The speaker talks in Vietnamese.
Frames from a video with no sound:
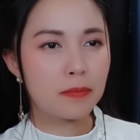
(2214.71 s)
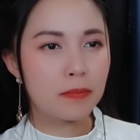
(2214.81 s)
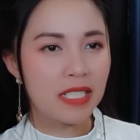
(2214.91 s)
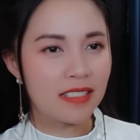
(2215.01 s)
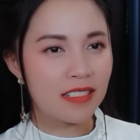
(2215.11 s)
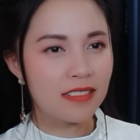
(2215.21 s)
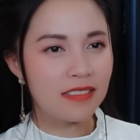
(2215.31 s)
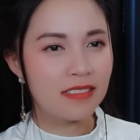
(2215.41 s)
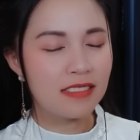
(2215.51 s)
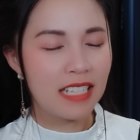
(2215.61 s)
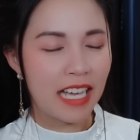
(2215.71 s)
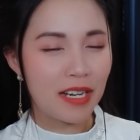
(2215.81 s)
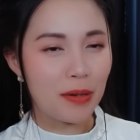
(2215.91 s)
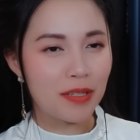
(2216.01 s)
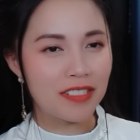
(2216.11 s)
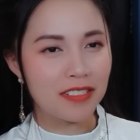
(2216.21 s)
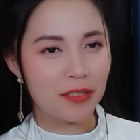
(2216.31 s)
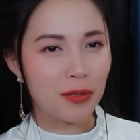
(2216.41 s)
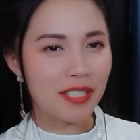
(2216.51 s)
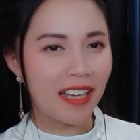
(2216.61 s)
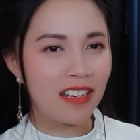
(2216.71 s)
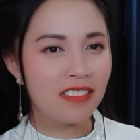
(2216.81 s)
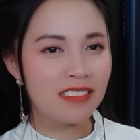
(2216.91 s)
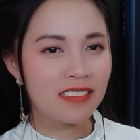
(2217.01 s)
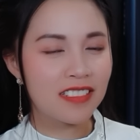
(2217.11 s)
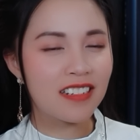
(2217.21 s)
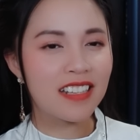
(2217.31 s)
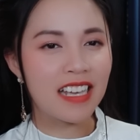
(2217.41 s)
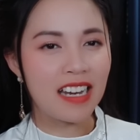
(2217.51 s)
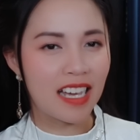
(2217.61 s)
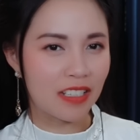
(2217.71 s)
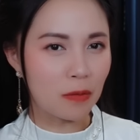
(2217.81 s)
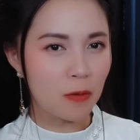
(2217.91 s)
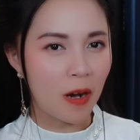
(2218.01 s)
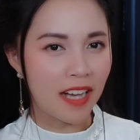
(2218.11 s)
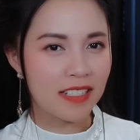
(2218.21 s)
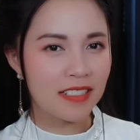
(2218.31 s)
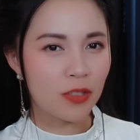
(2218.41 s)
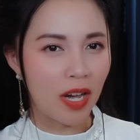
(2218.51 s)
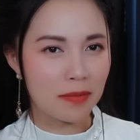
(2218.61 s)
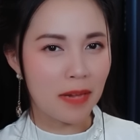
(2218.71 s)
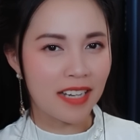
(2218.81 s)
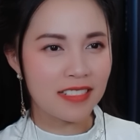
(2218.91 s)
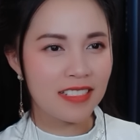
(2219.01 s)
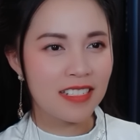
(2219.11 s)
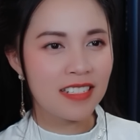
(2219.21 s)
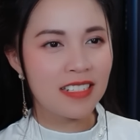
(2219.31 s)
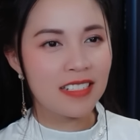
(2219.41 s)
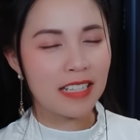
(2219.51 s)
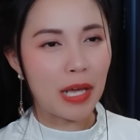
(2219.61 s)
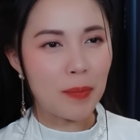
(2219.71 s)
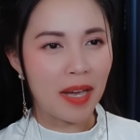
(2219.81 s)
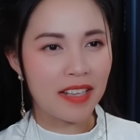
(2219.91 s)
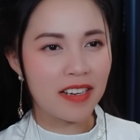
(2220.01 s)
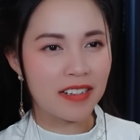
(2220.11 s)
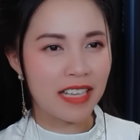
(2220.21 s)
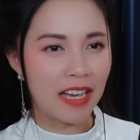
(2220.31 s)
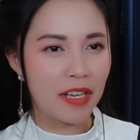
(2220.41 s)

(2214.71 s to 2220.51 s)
Bình thường, nghe điệu cười của thầy Lương rất chi là thống khoái, thoải mái. Thế mà giờ chẳng